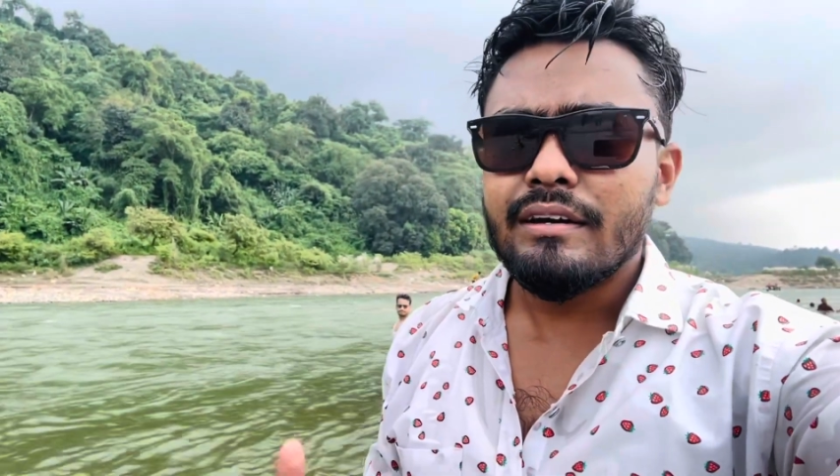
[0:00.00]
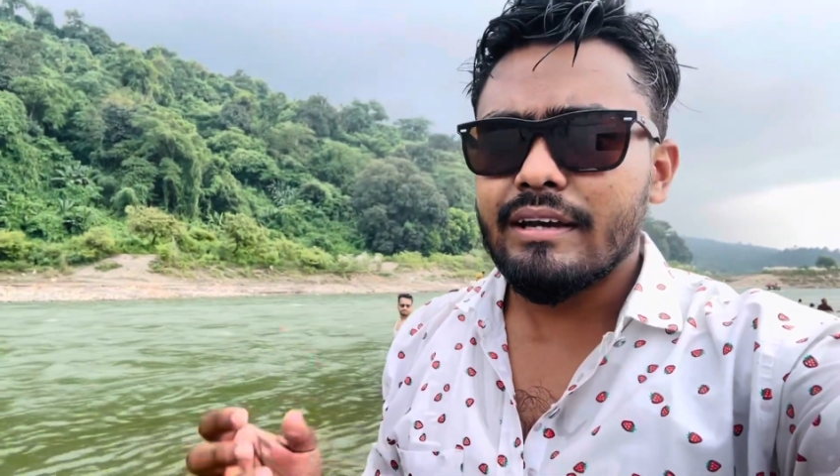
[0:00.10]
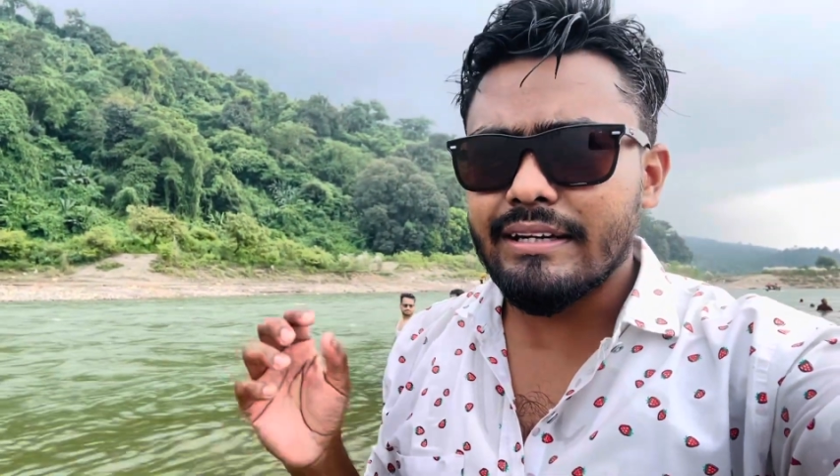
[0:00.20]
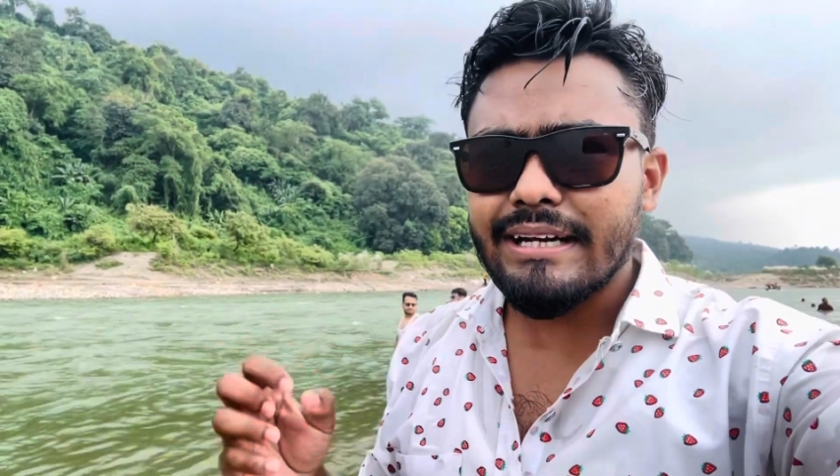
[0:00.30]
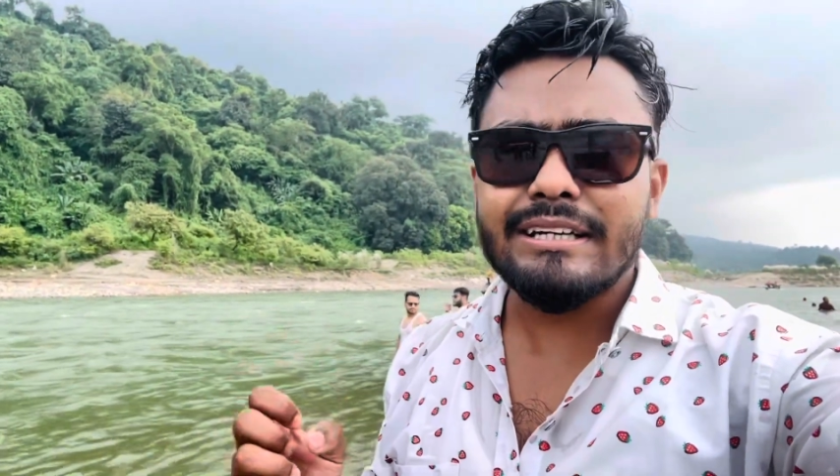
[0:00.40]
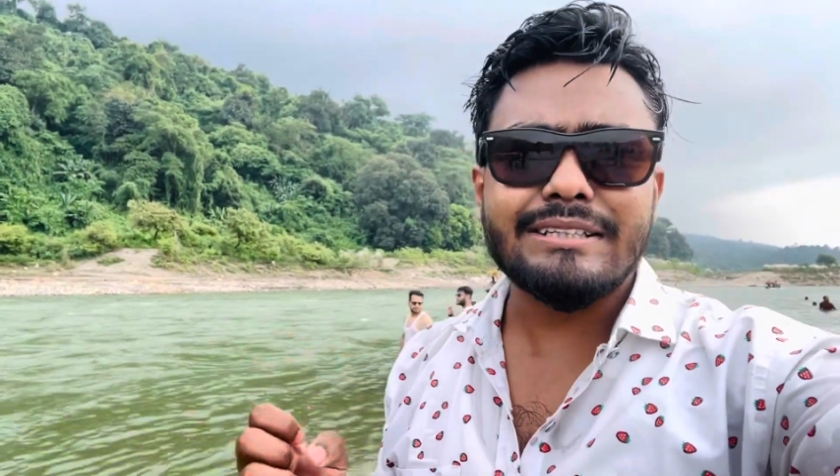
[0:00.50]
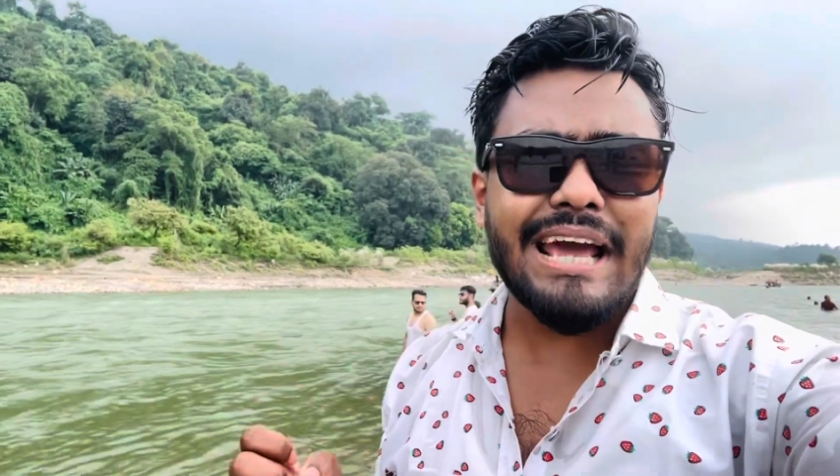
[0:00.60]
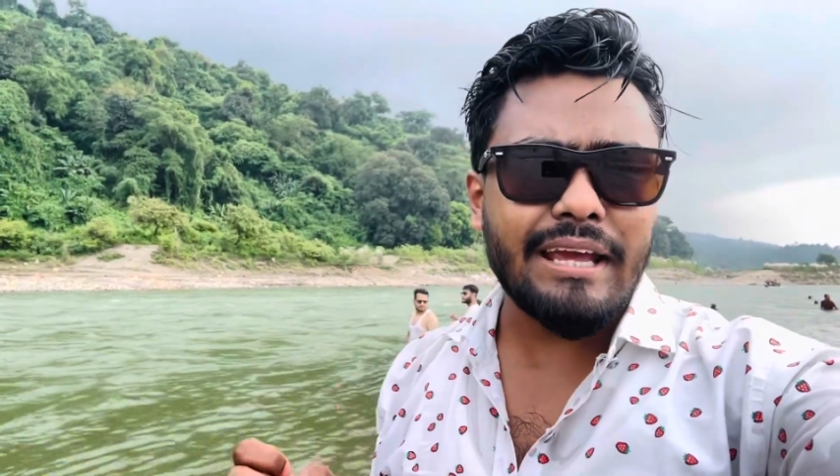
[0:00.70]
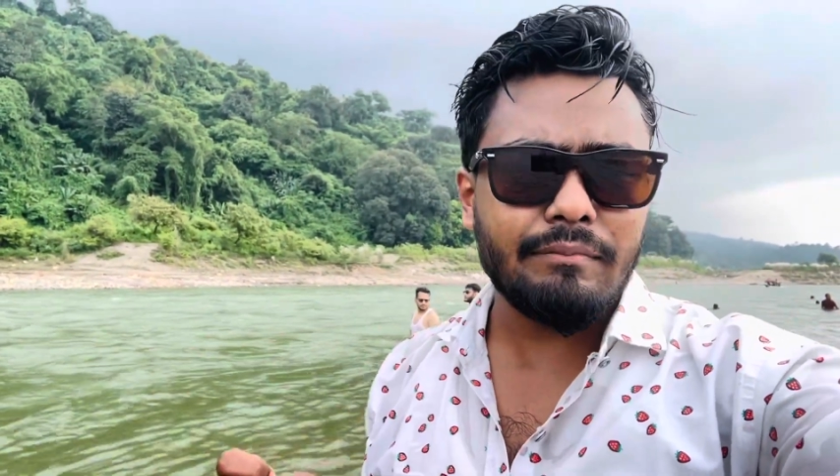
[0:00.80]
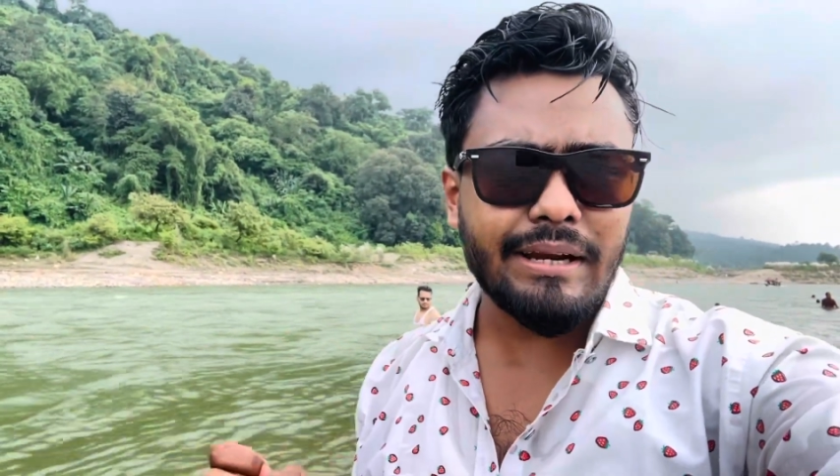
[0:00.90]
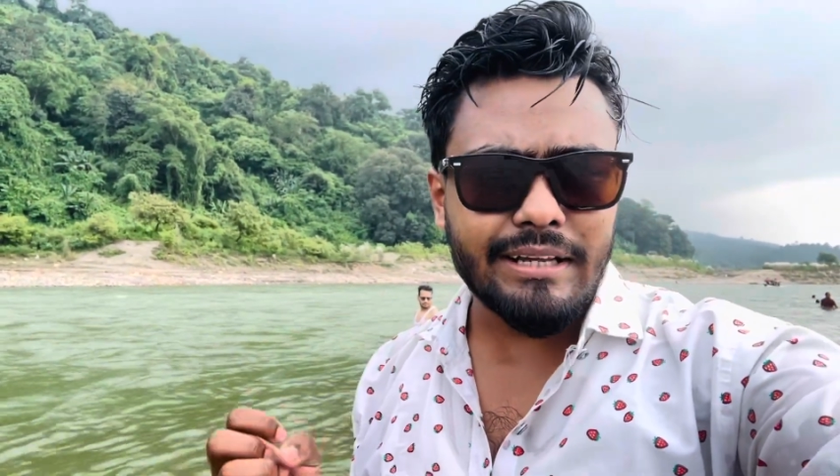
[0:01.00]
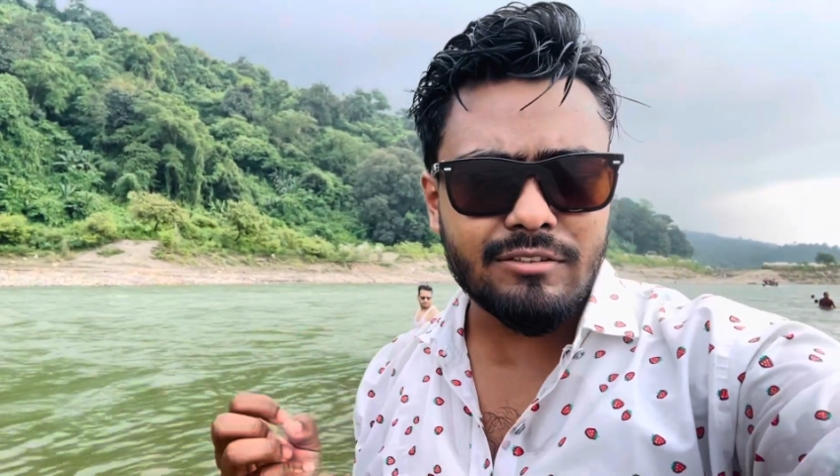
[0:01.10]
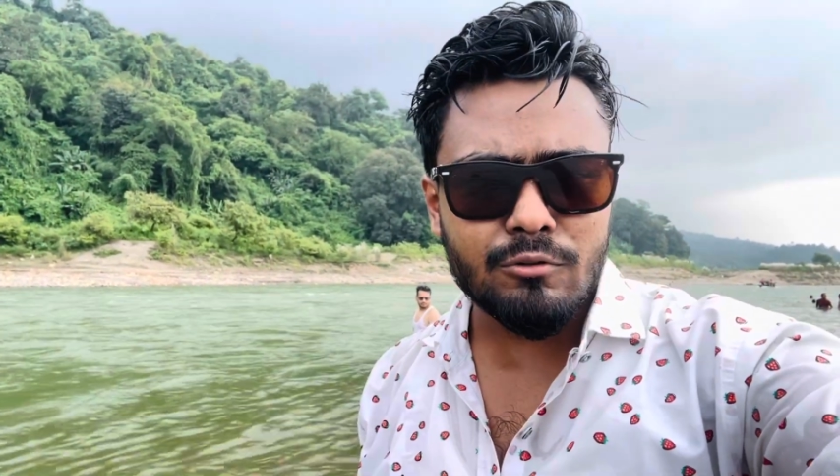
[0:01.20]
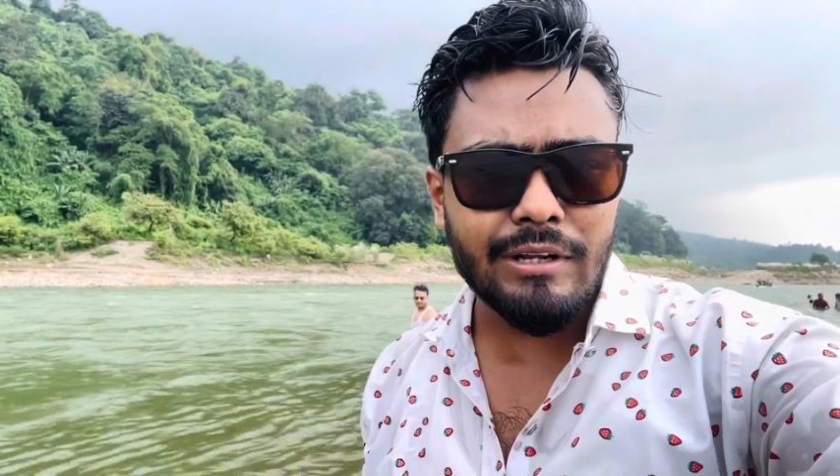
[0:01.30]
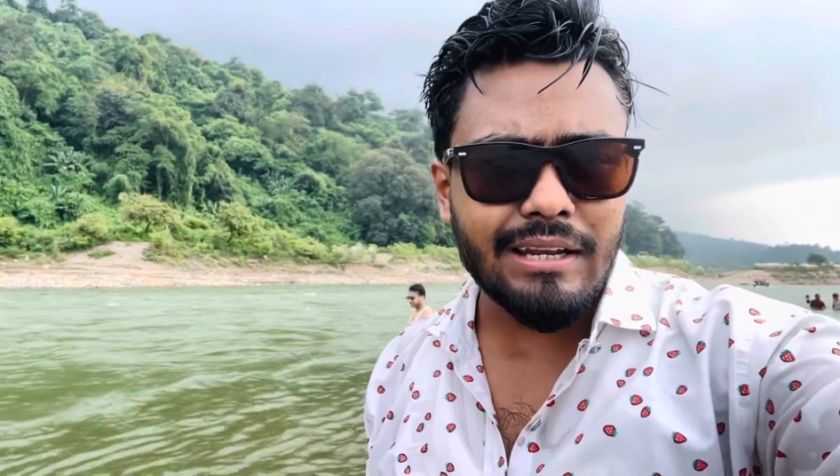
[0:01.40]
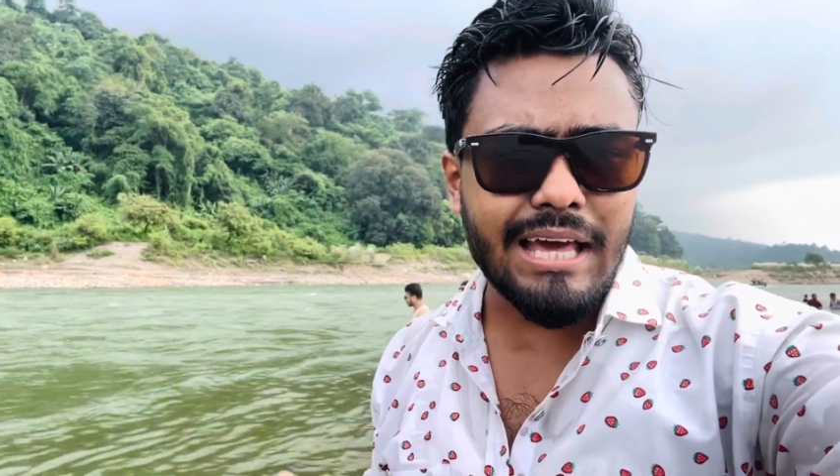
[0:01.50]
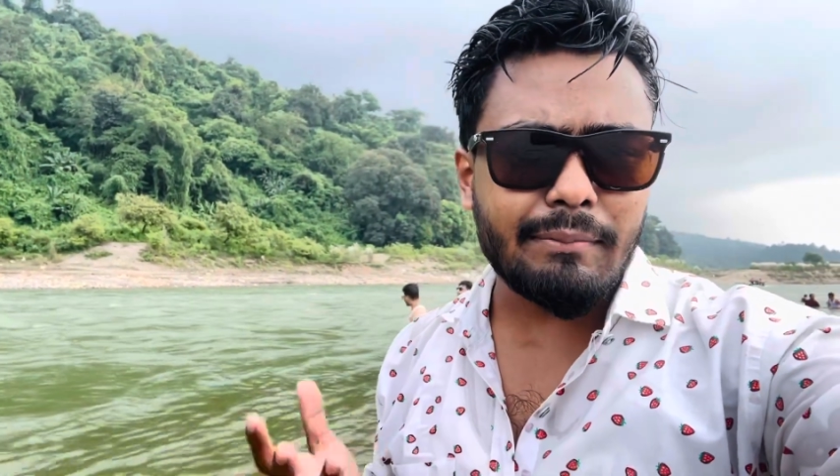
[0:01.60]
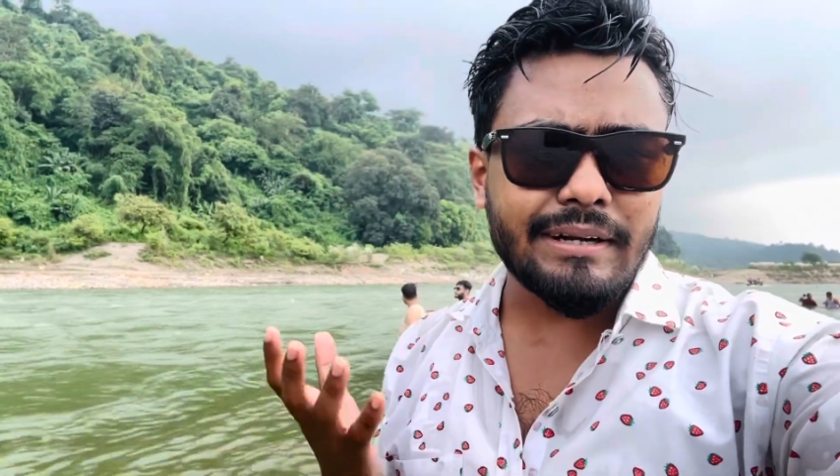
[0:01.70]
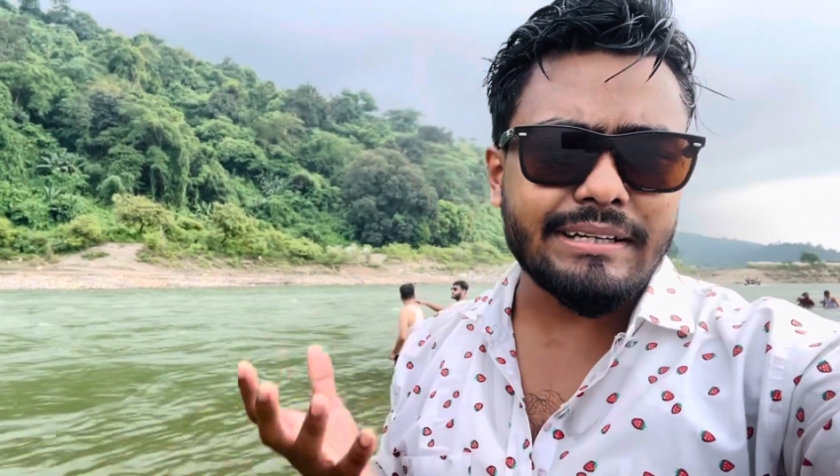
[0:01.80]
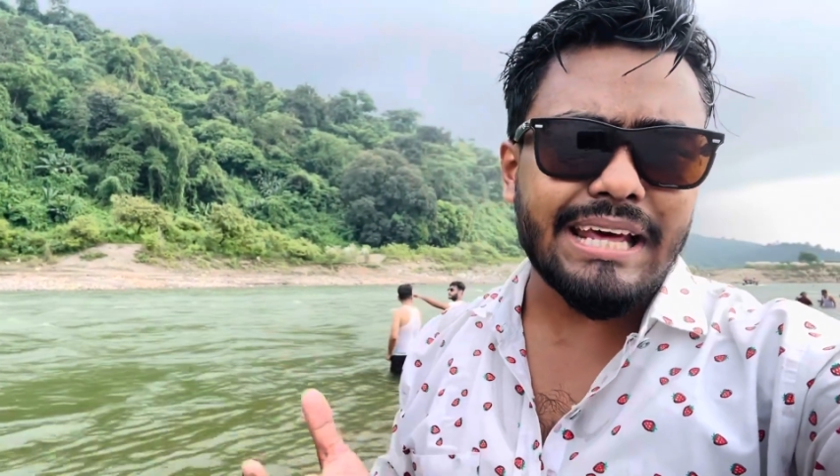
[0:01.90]
এটা একটা টাইম একটা স্টুডেন্ট লাইফ
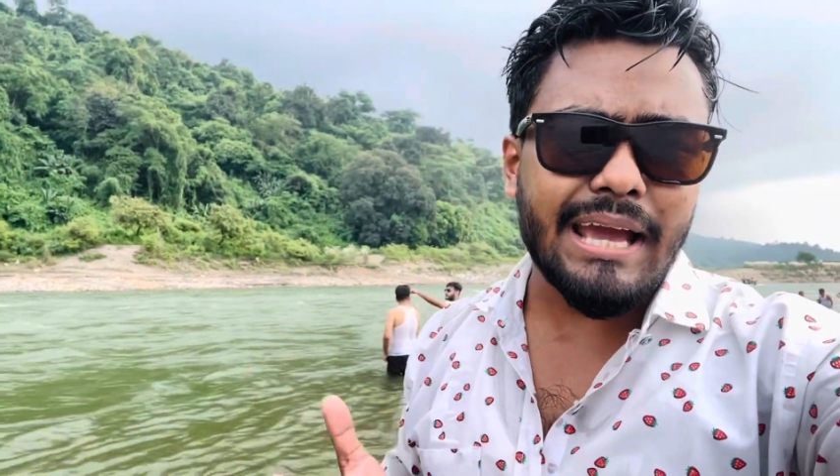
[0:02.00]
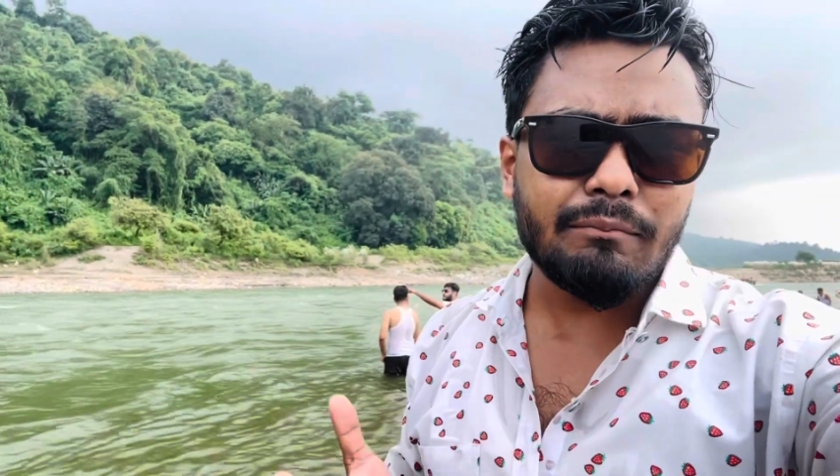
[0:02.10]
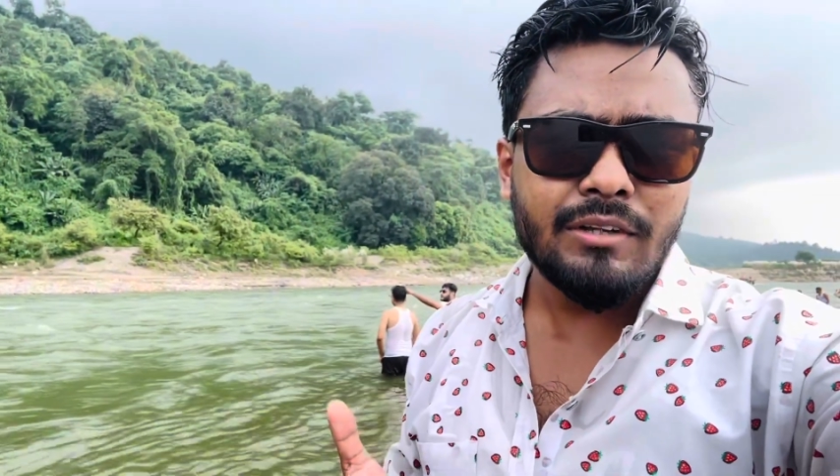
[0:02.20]
একটা টাইম